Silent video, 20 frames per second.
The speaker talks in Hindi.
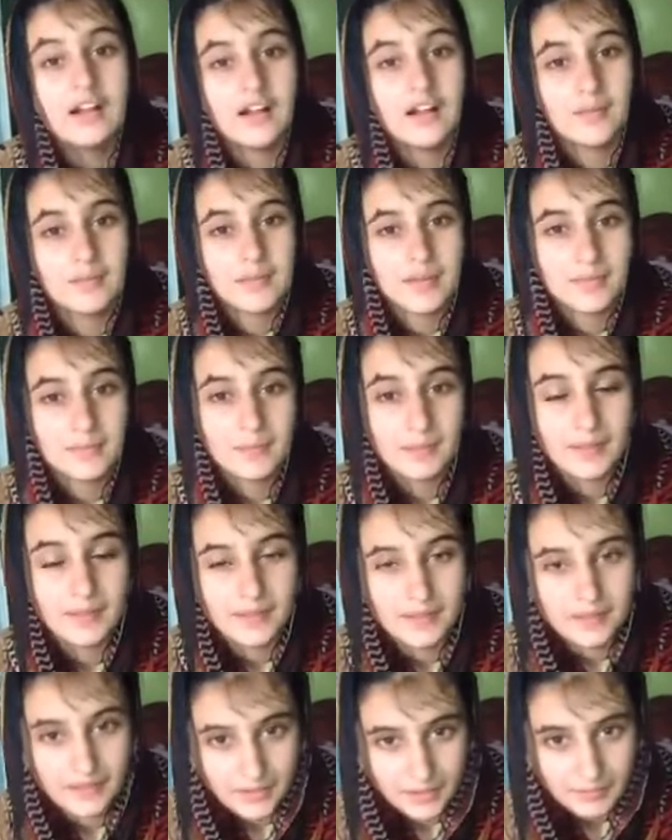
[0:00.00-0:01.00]
हमें
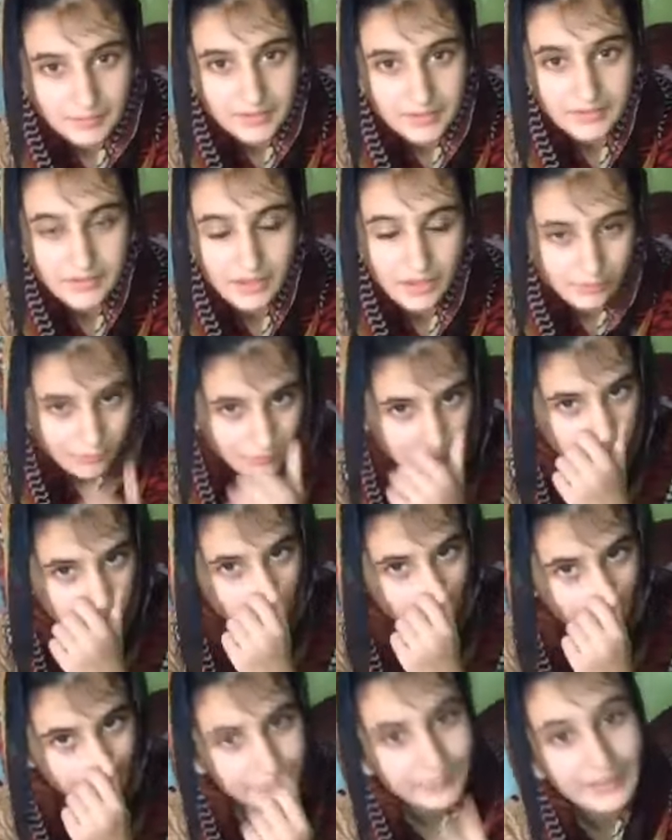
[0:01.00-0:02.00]
आ, हमें तहफ़
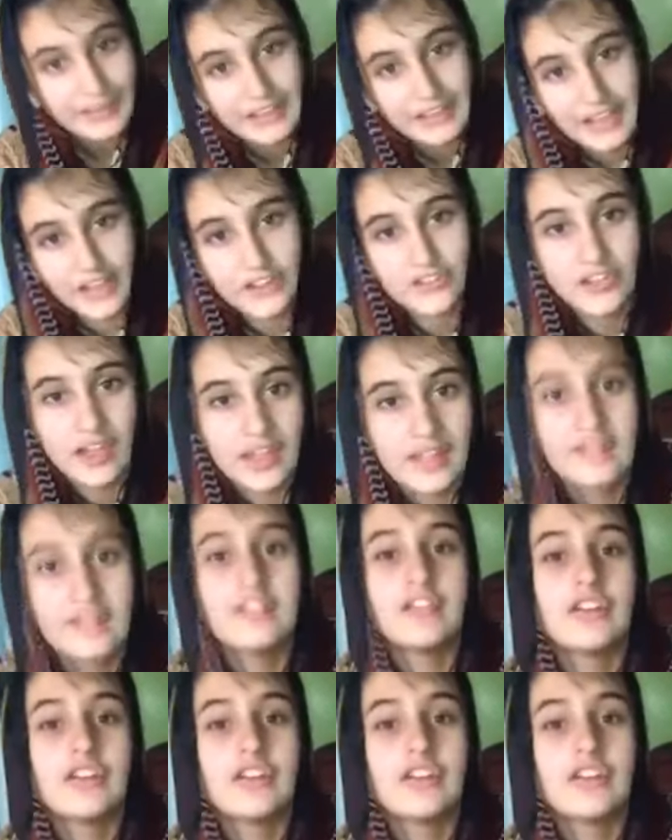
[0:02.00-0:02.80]
फहम किया जाए